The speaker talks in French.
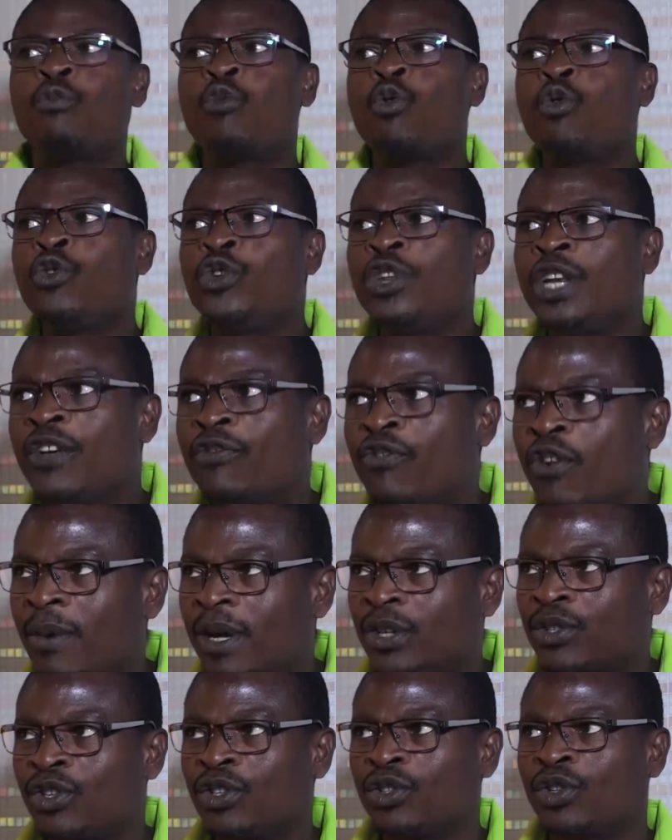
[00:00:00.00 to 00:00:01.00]
pour une
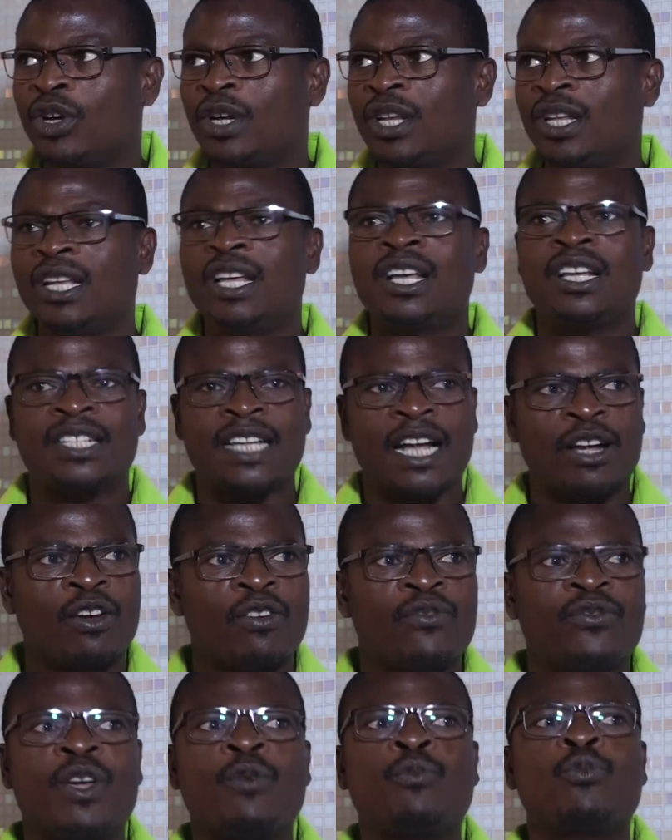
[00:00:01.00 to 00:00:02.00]
information donnée.
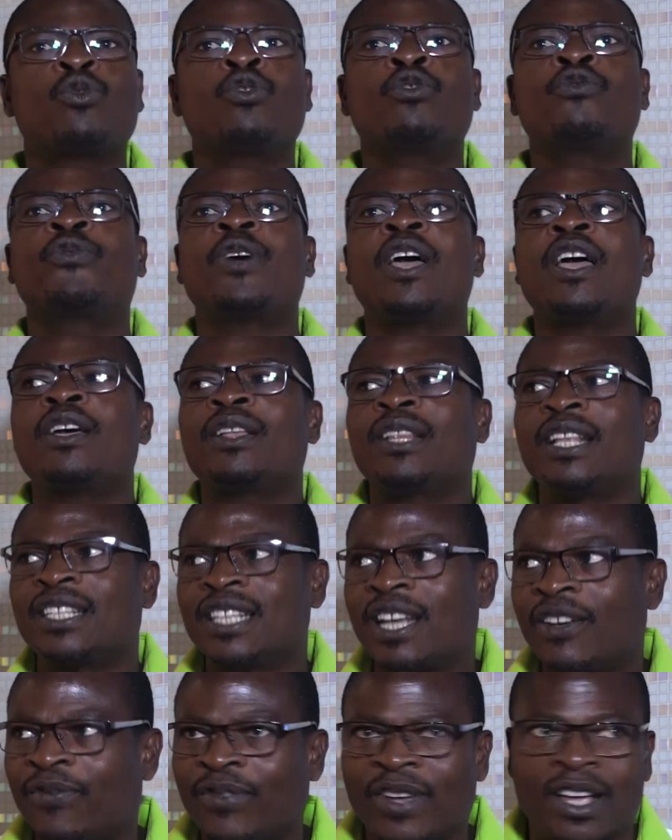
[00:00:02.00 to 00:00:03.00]
Chacun vient pour faire
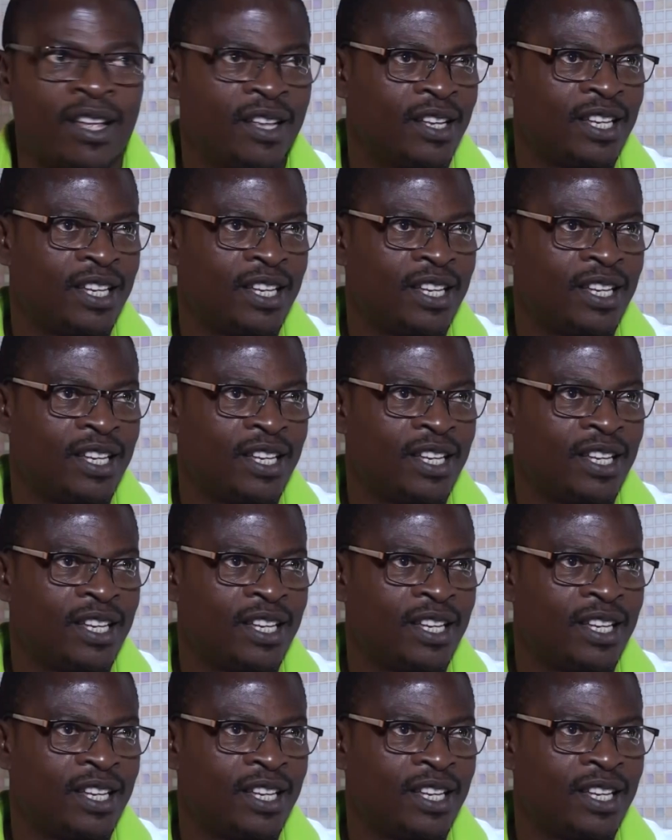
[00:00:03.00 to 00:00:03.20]
des affaires.